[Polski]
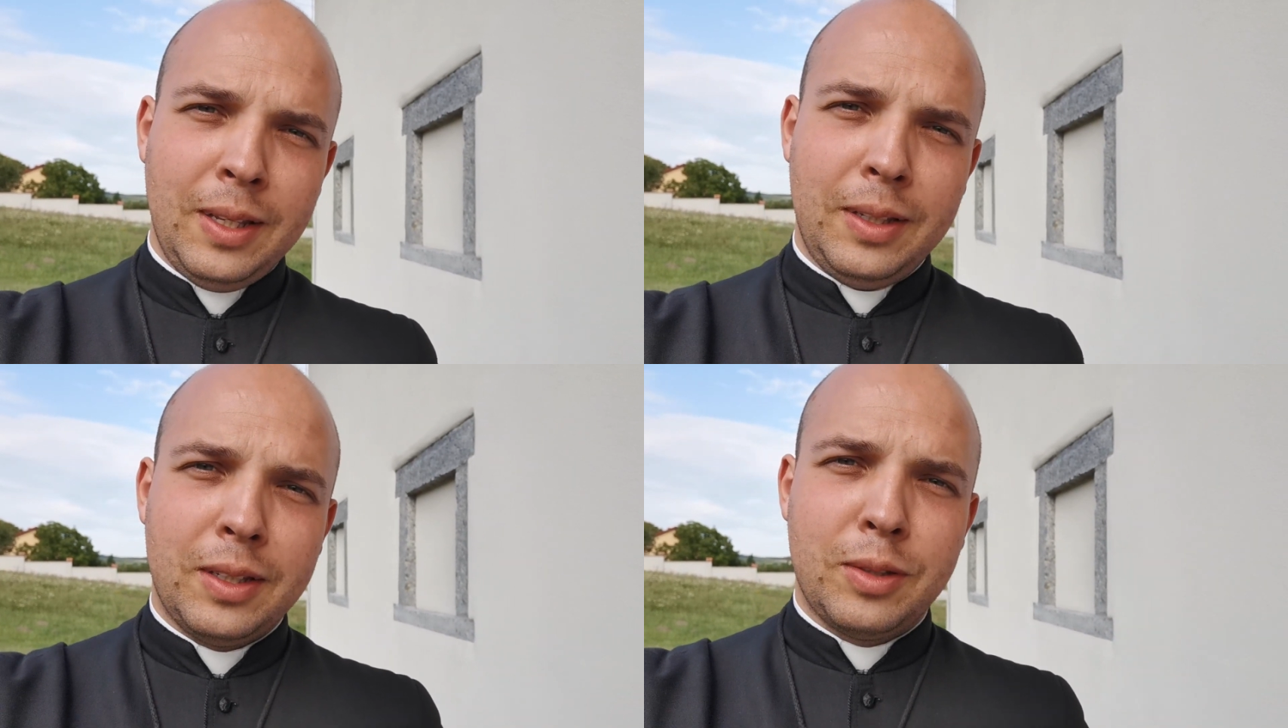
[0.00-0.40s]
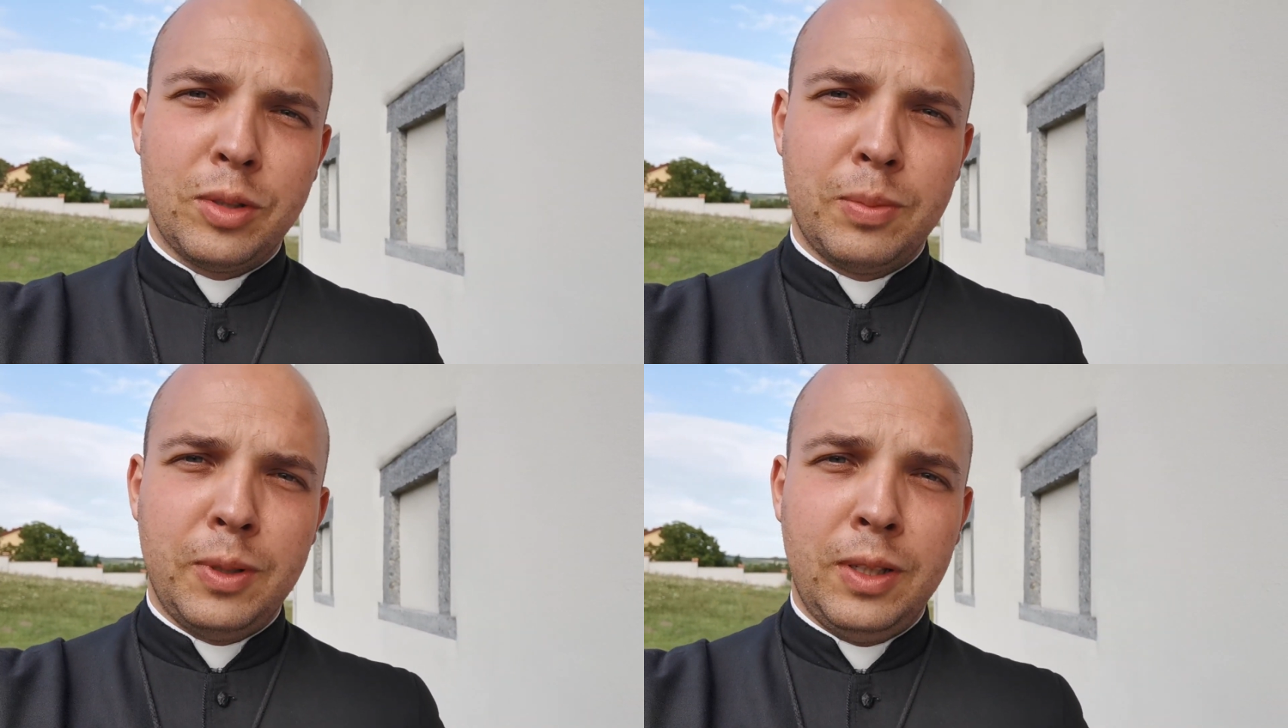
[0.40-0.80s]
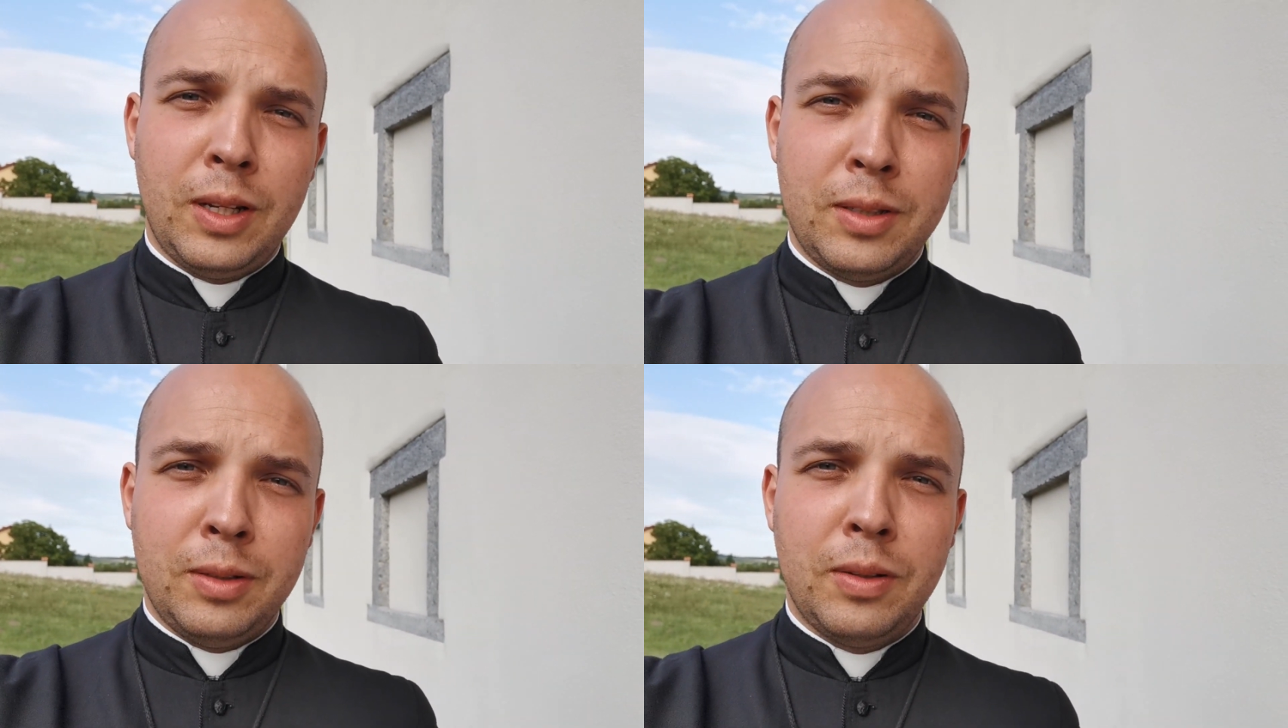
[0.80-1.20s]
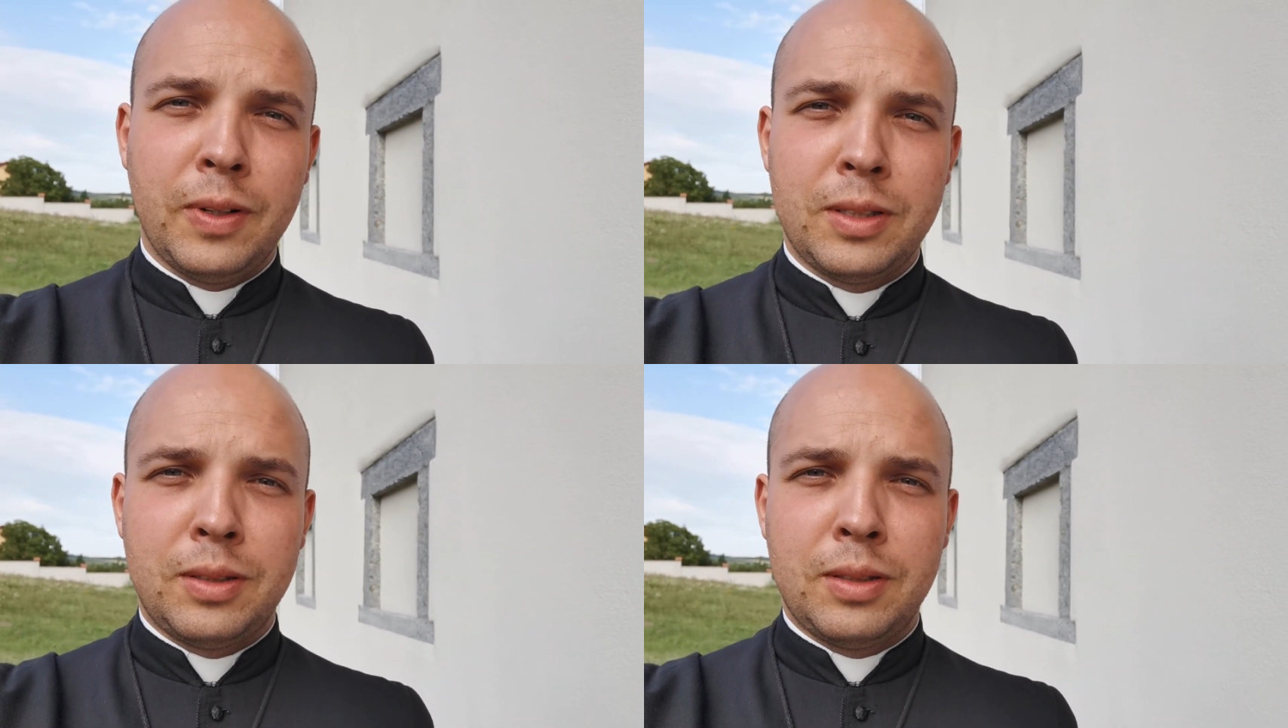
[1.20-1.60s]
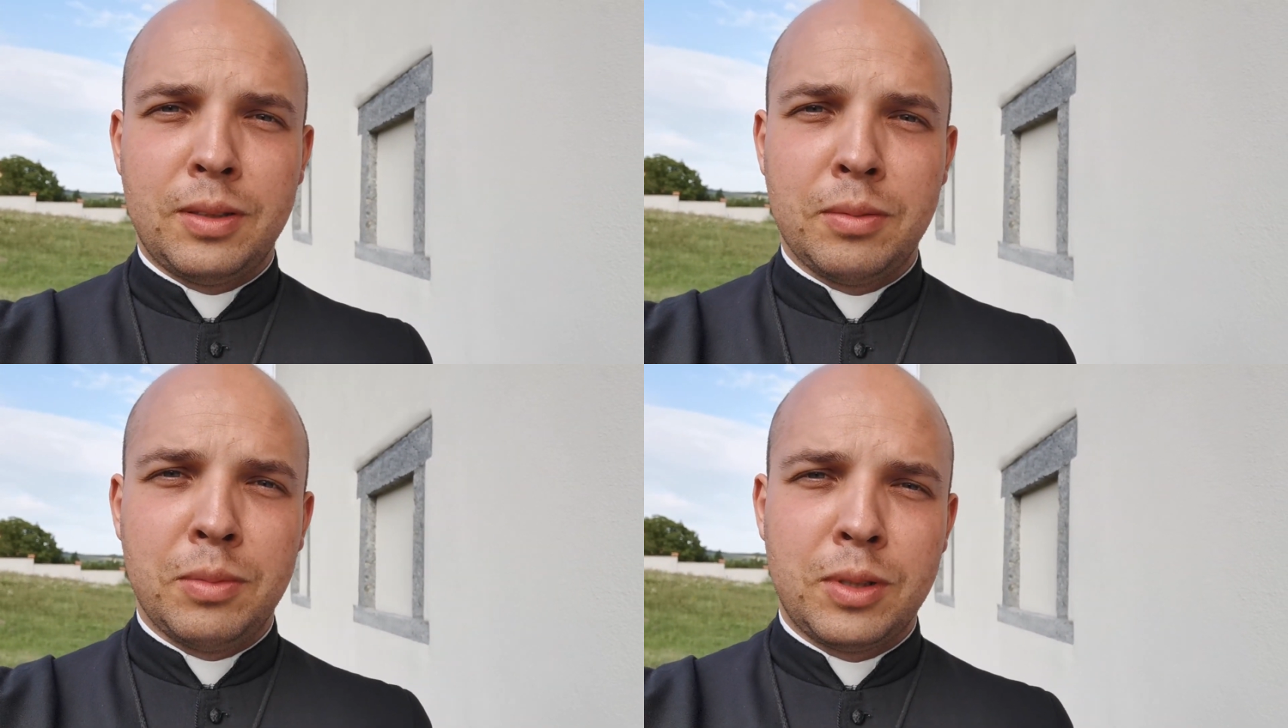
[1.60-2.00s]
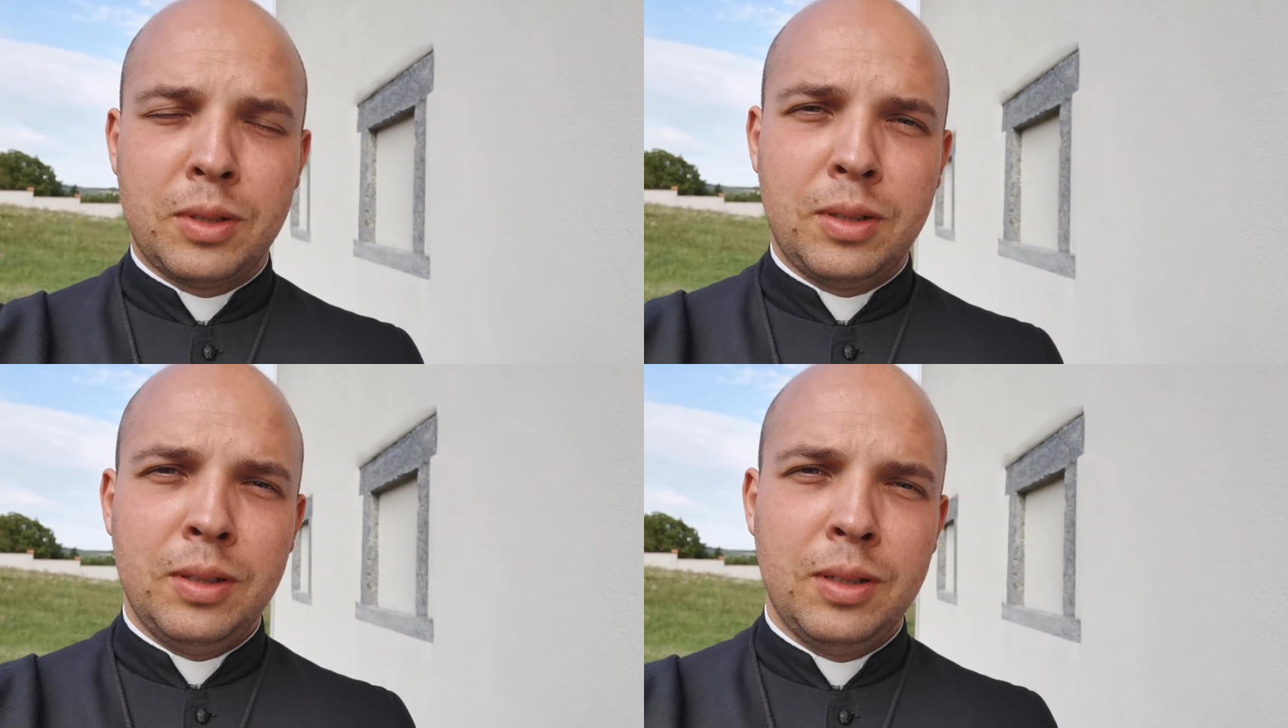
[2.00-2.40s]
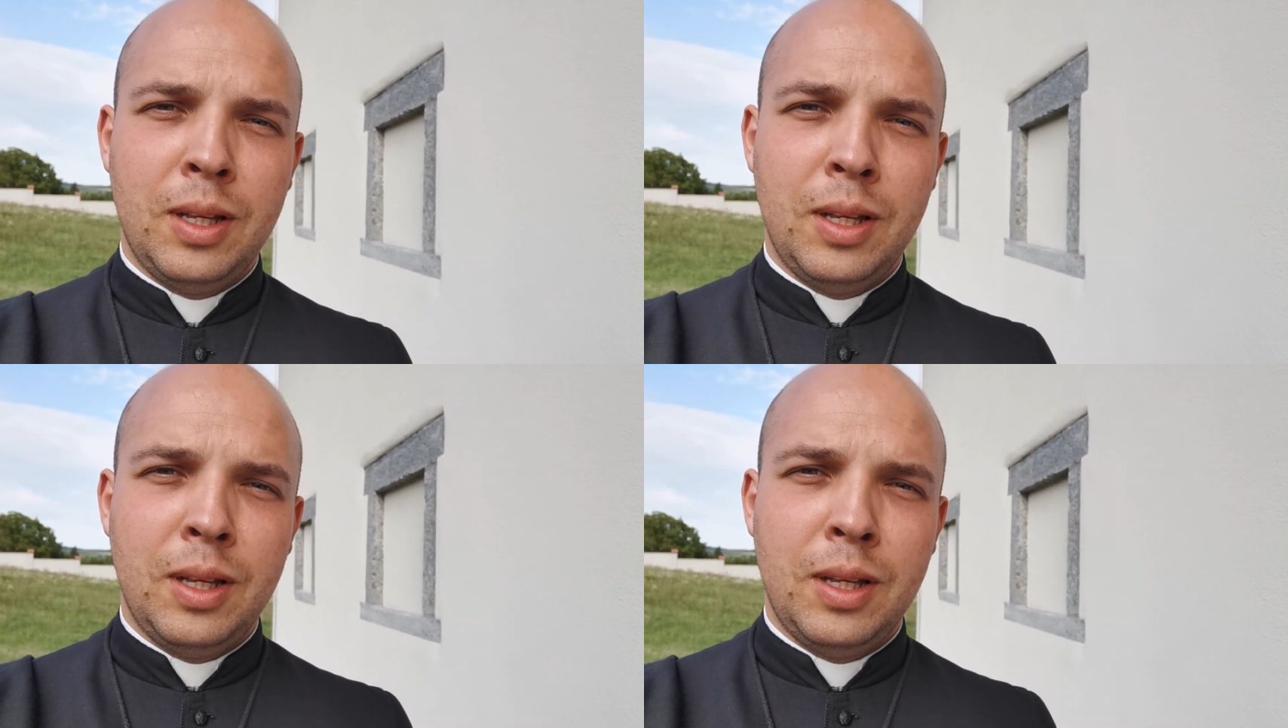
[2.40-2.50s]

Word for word: jest to, żeby nie rezygnować z mszy,